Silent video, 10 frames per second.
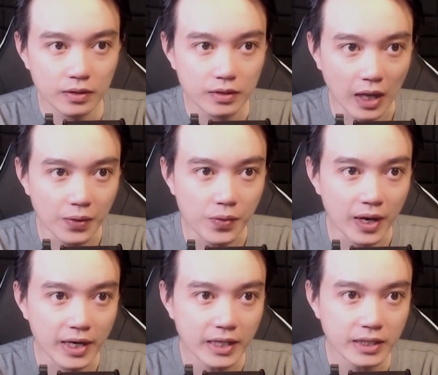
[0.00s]
Tạo khoảng
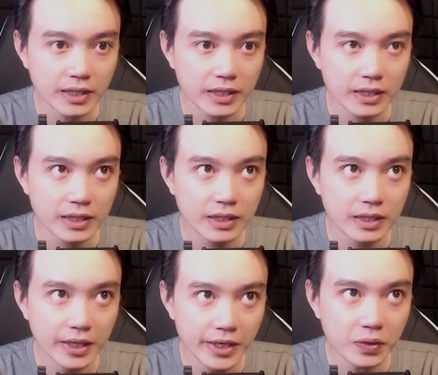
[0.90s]
cách?
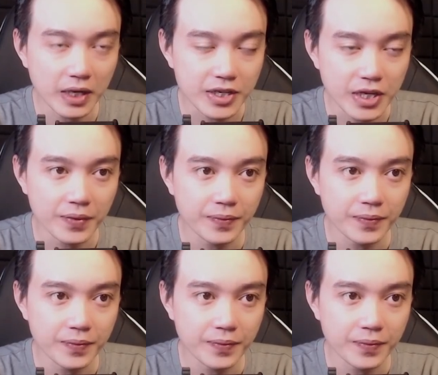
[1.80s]
Ý nó là sao?